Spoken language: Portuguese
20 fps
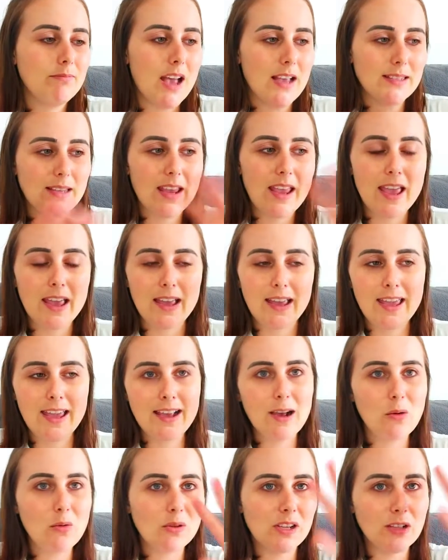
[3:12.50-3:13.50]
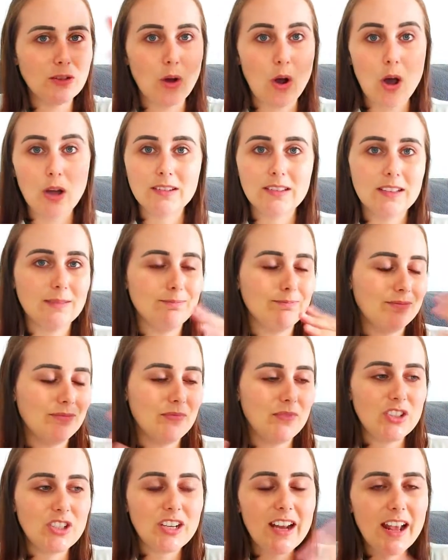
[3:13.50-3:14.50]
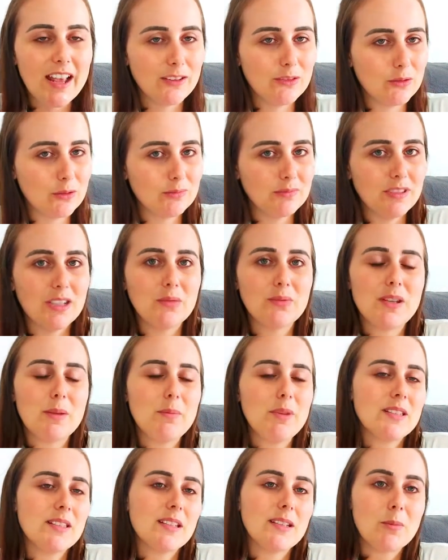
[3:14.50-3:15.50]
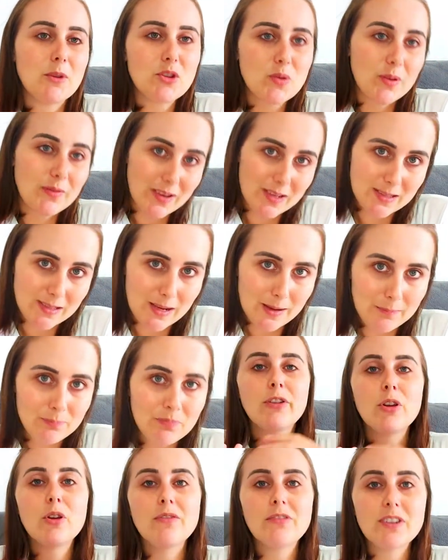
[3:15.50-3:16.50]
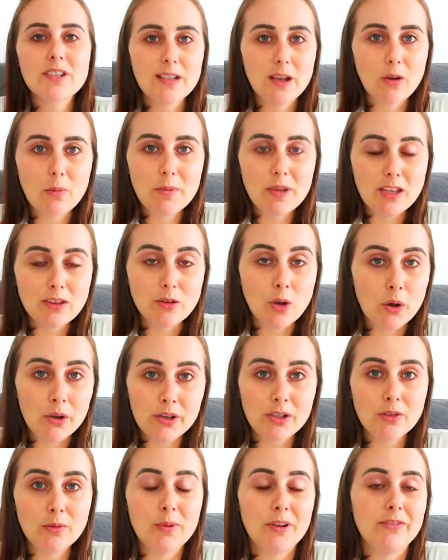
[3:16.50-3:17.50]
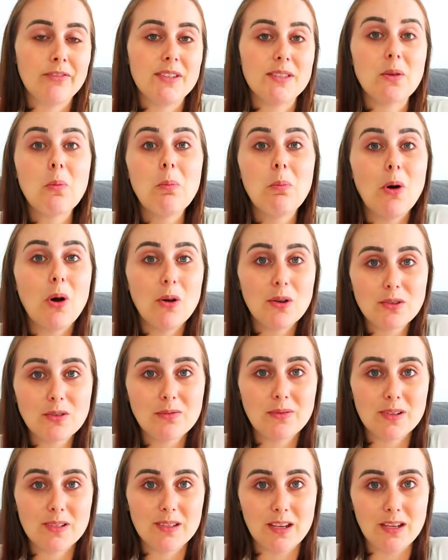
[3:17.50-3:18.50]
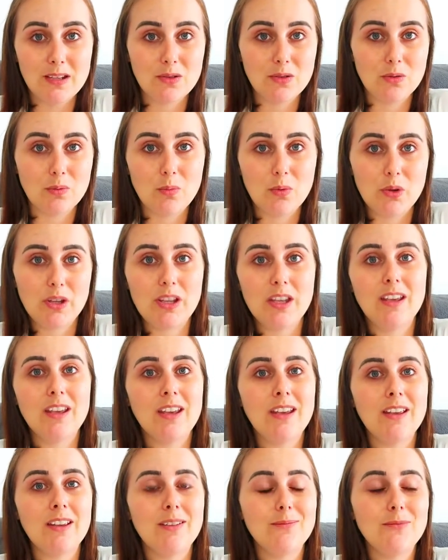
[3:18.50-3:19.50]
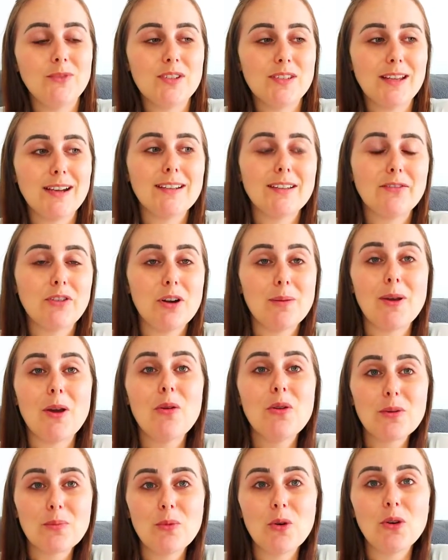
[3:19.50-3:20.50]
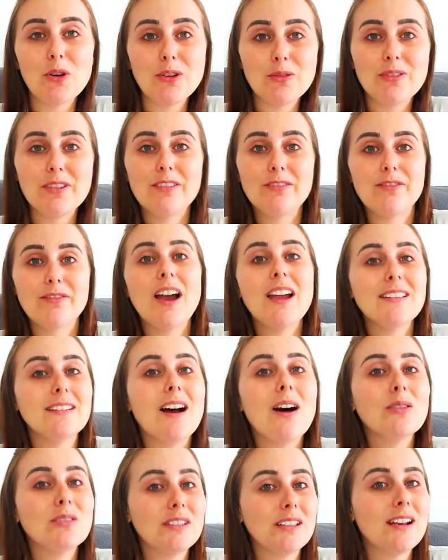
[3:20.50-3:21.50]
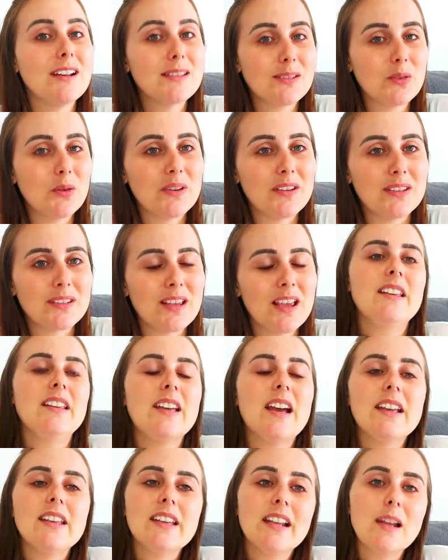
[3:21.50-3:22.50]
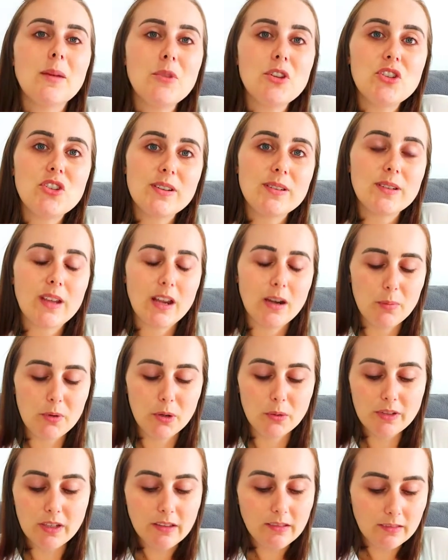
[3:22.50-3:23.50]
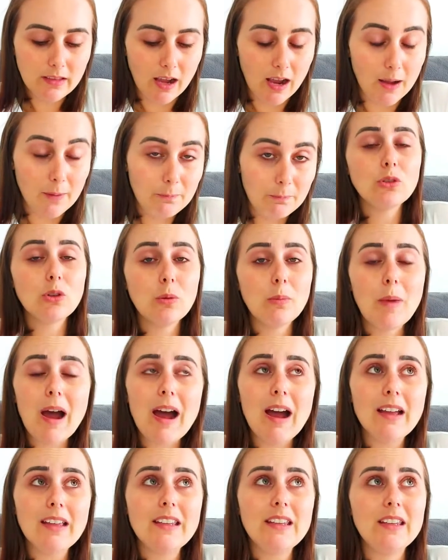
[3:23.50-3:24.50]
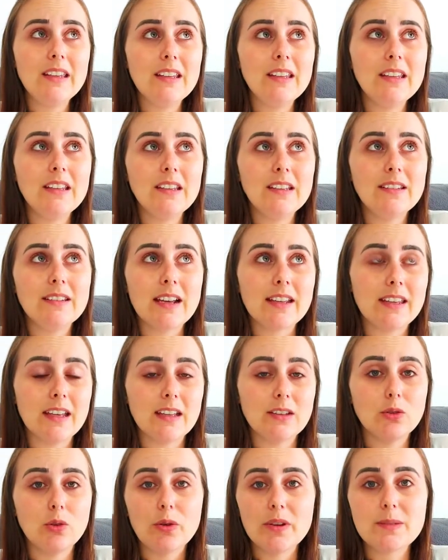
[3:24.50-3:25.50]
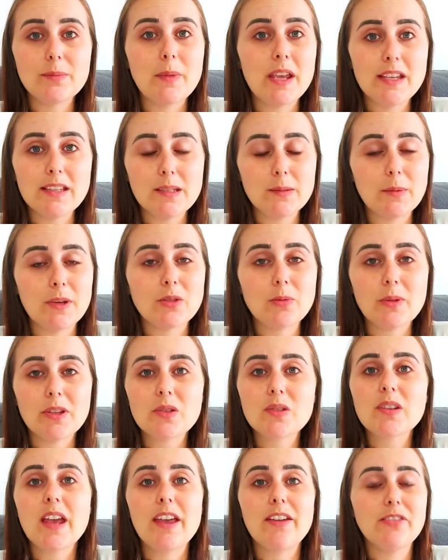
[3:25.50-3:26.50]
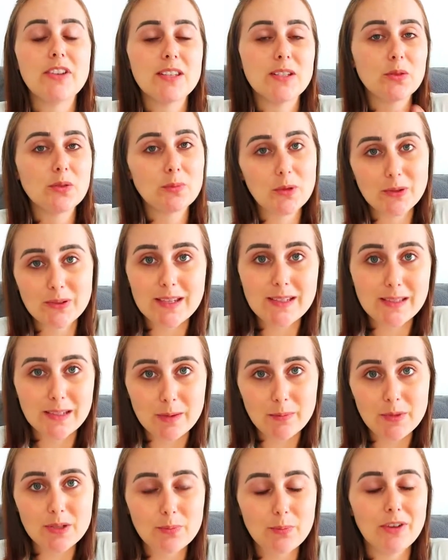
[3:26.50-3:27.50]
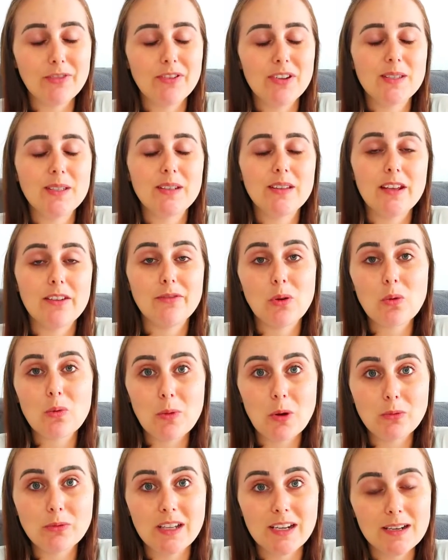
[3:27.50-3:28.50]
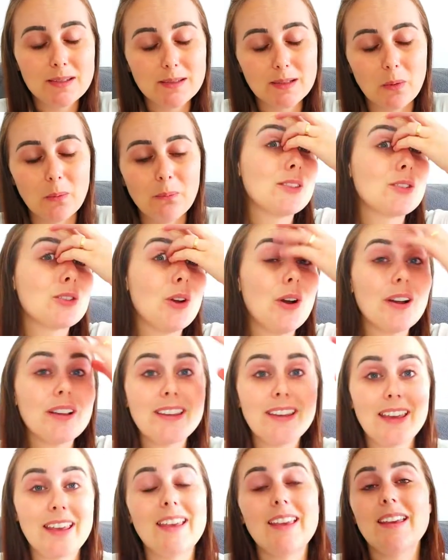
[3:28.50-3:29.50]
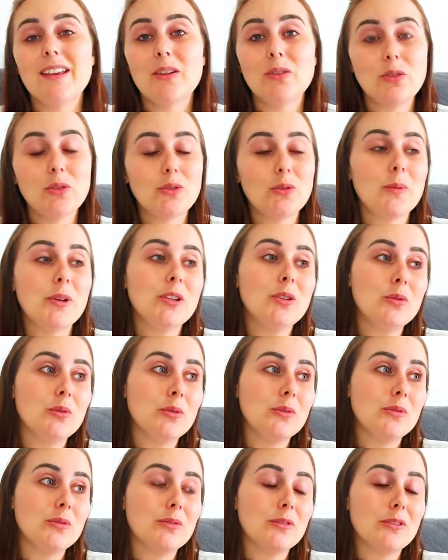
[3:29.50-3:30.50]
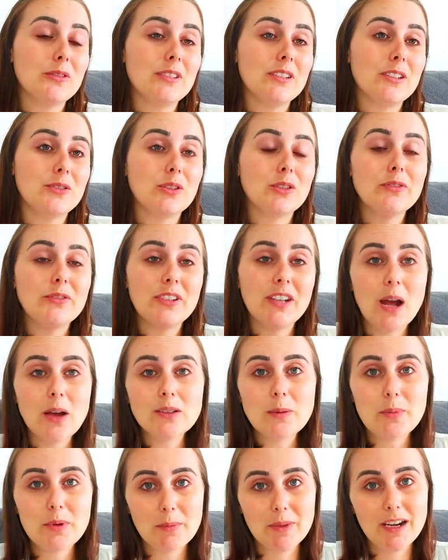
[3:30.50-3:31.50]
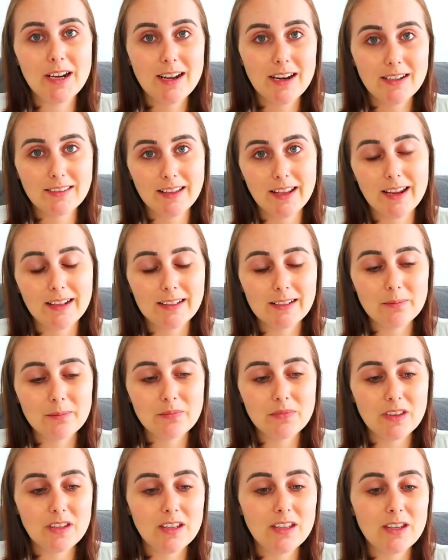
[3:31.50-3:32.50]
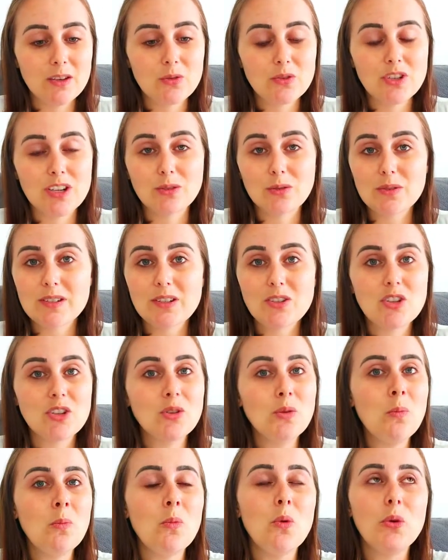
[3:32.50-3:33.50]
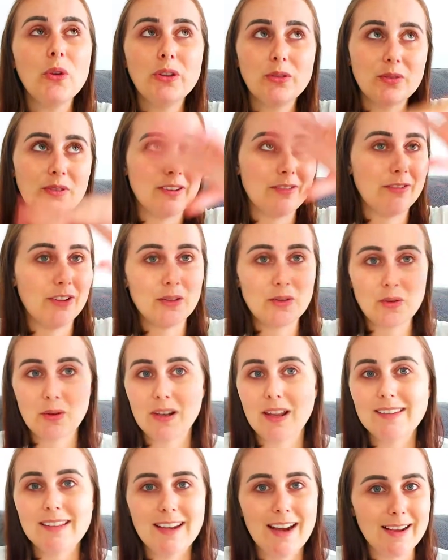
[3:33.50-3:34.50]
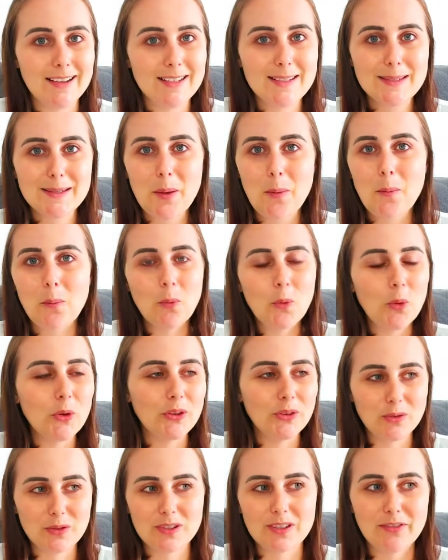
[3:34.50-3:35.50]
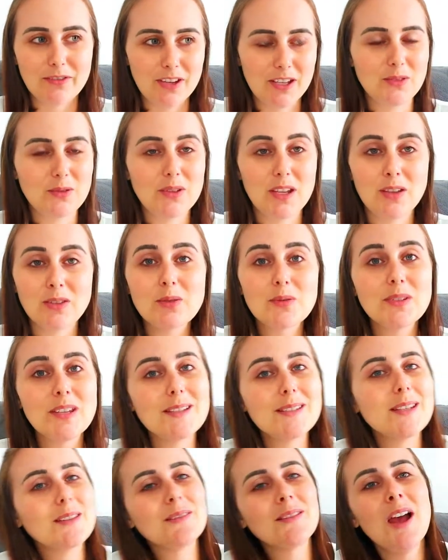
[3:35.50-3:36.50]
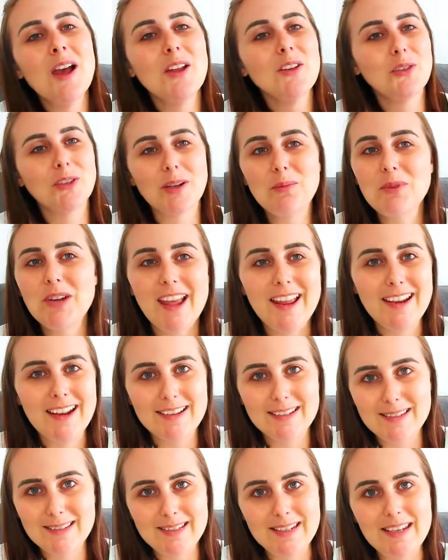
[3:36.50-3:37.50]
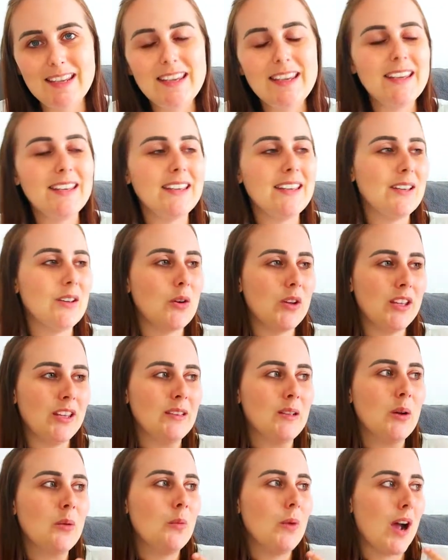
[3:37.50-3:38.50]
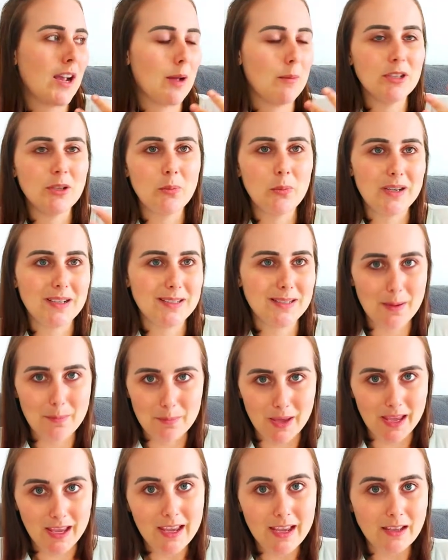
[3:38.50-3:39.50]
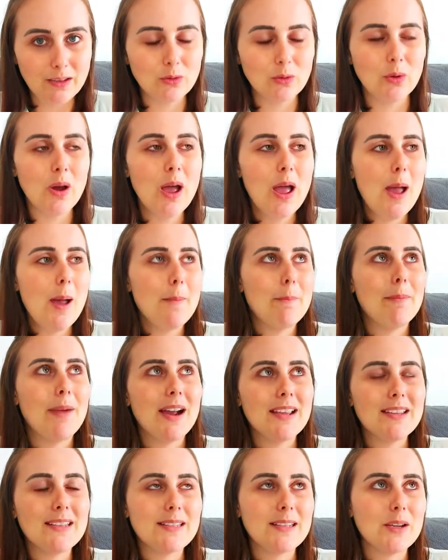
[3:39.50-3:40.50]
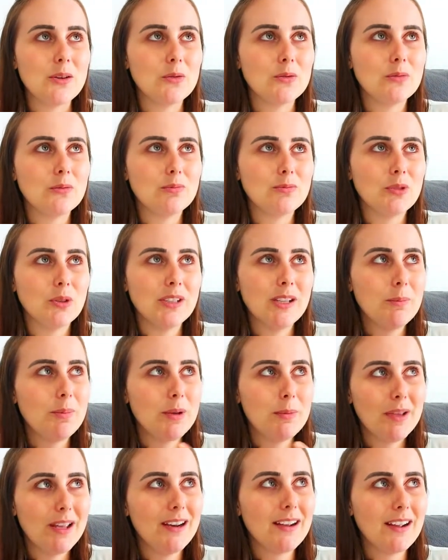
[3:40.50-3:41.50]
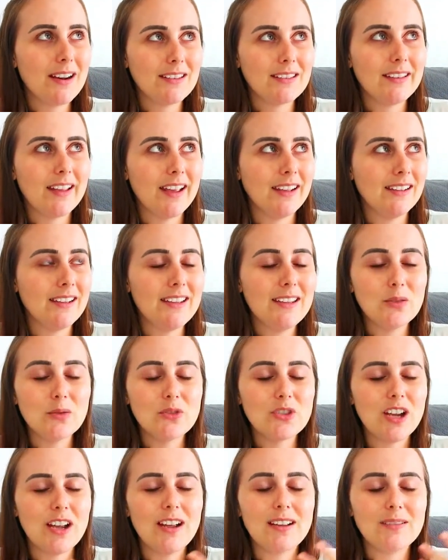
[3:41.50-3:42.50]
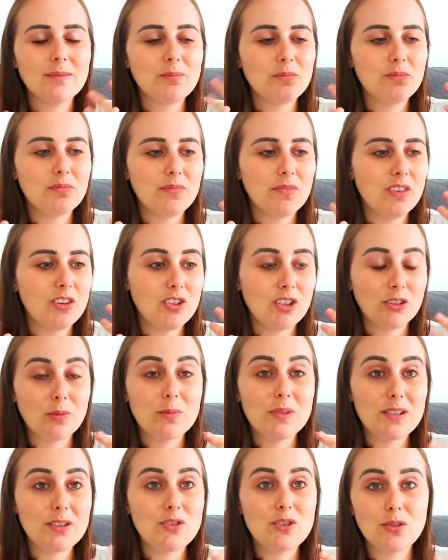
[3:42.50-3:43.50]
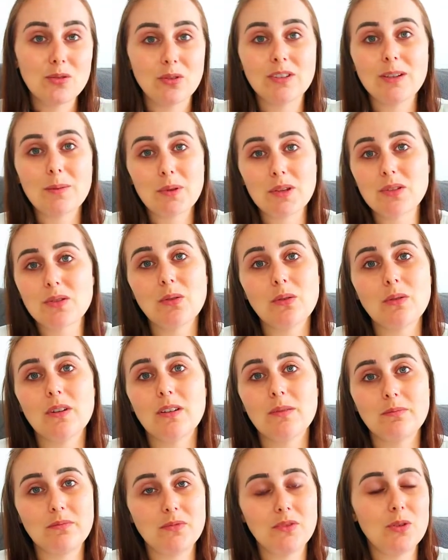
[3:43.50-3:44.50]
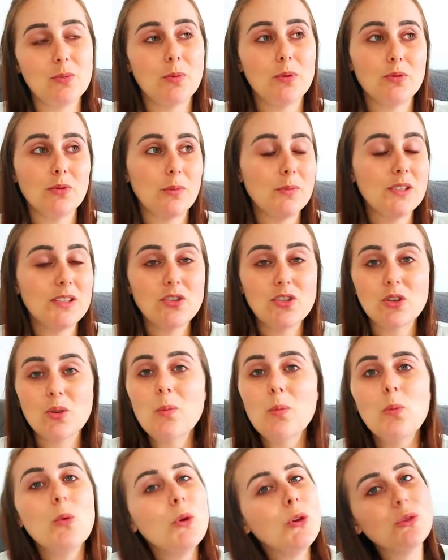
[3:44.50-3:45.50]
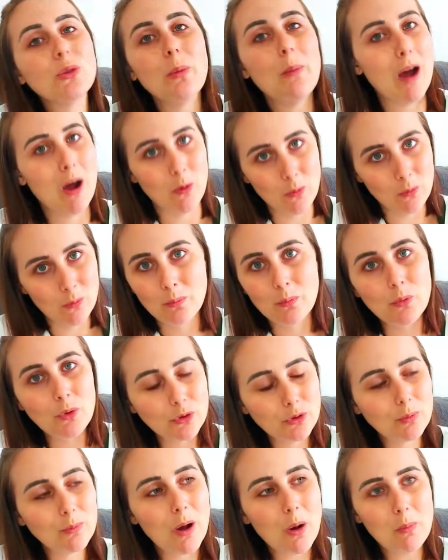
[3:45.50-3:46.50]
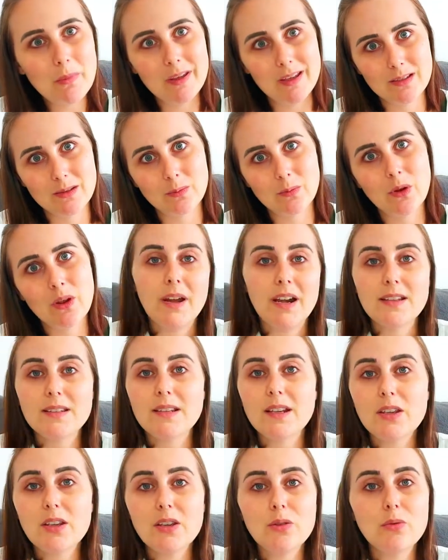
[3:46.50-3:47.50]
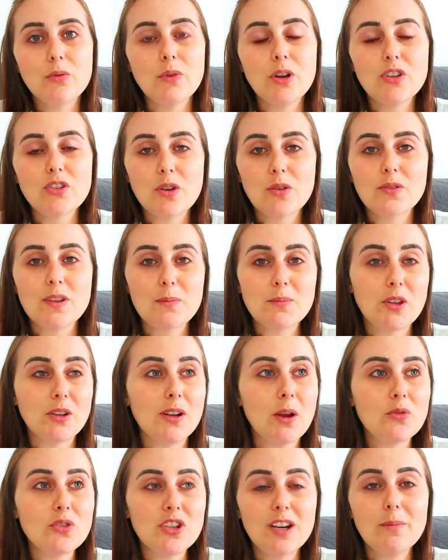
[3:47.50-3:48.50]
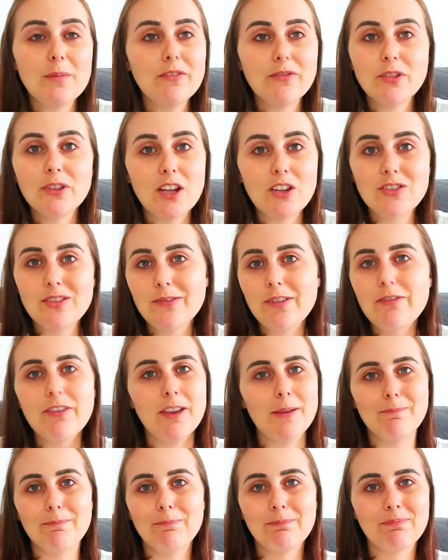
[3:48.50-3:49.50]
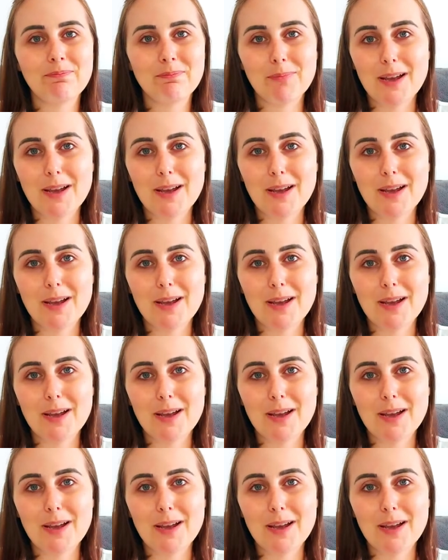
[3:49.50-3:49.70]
assim recalculando rota direto, não sabia exatamente o que fazer. Fui conversar com a minha endócrina para ver se eu posso fazer isso, porque de certa forma é um hormônio e vai dar alterações. E aí ela me disse que era para eu tentar tomar e daqui a dois meses mais ou menos refazer os meus exames para ver se teve alguma alteração. Só que eu tô tomando, eu tô no final da primeira cartela, e eu já tô sentindo muitos efeitos colaterais. Muitos efeitos. Eu não sei se toda mulher é assim e não acaba não percebendo, mas eu tô na primeira cartela e eu já já tô me sentindo outra pessoa. Tipo, eu tô me sentindo muito mal, muito mal mesmo. Parece que o anticoncepcional tira minha vontade de viver.